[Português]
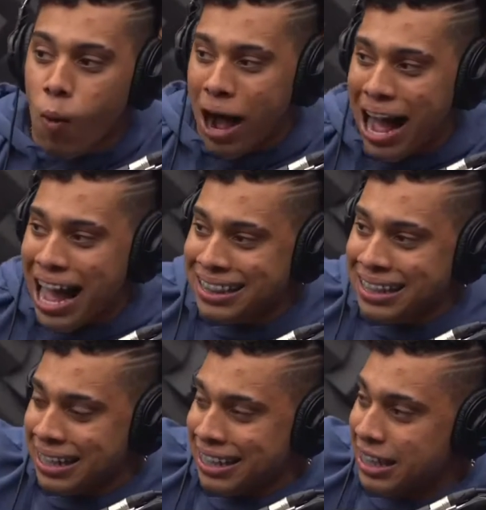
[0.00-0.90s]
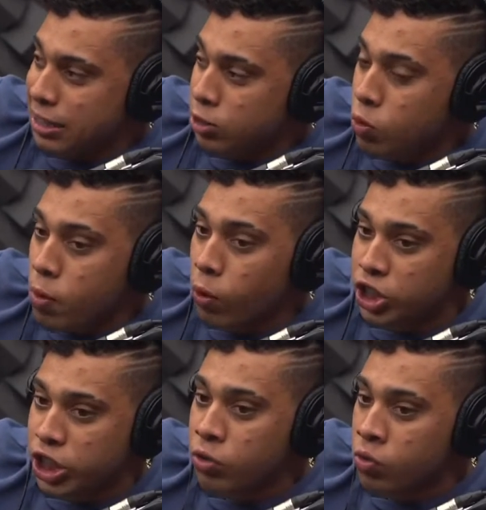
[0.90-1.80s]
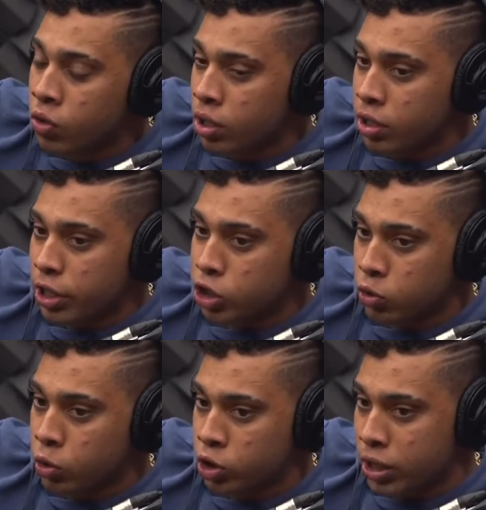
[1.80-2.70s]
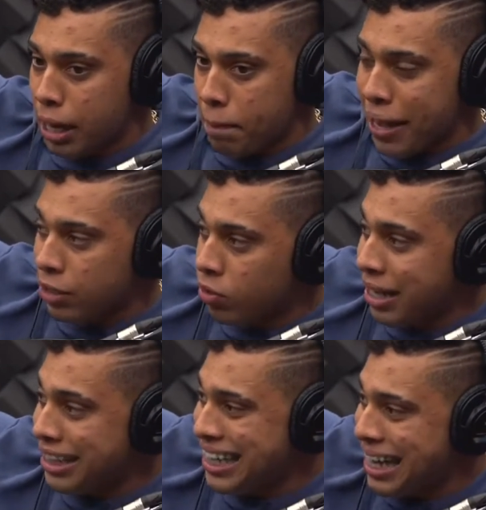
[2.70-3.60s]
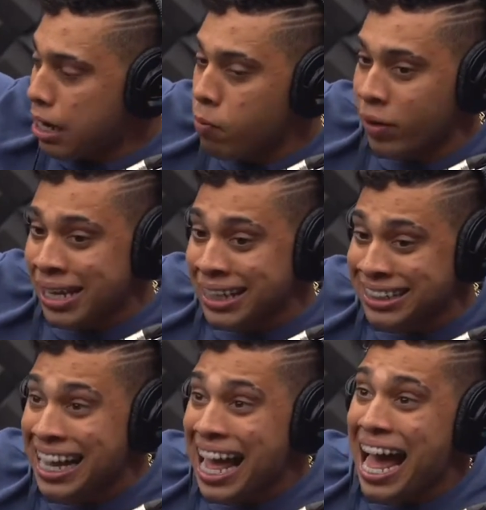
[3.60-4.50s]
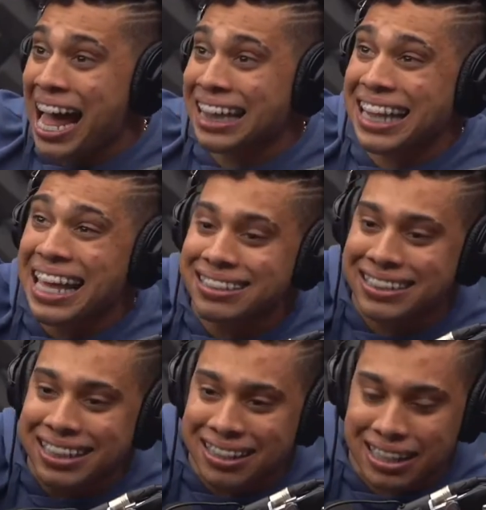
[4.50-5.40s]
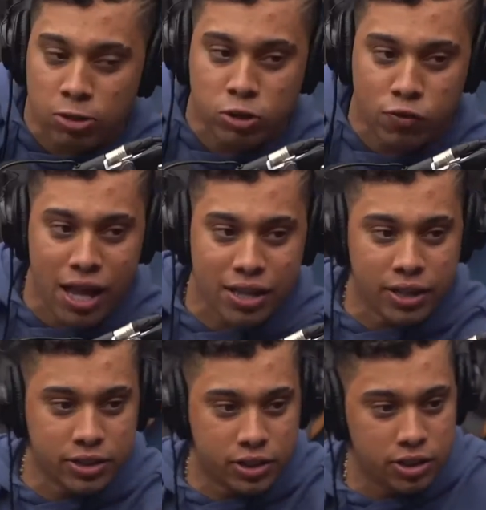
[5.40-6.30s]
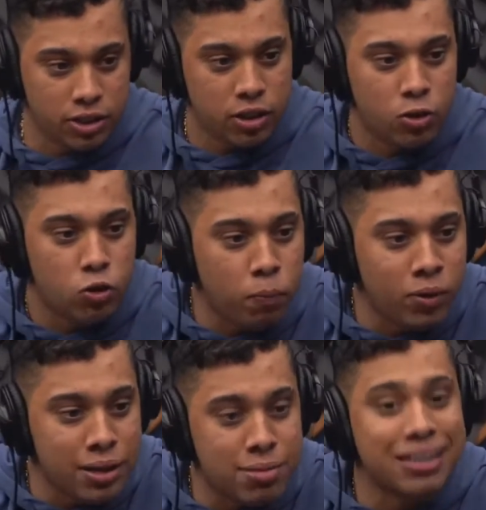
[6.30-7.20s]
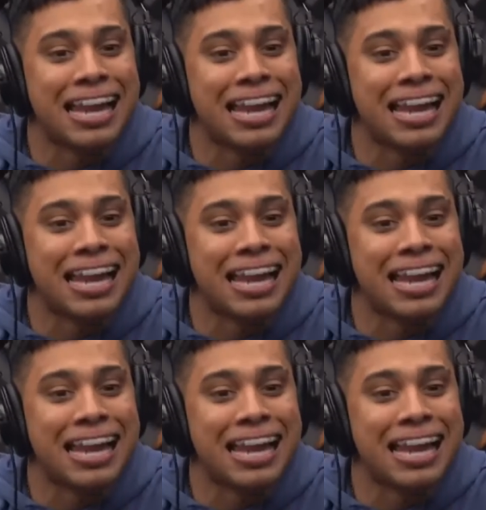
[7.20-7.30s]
porrada do meu antigo estúdio, que era perto dele, de Camboinhas, até a central de flagrantes do polícia.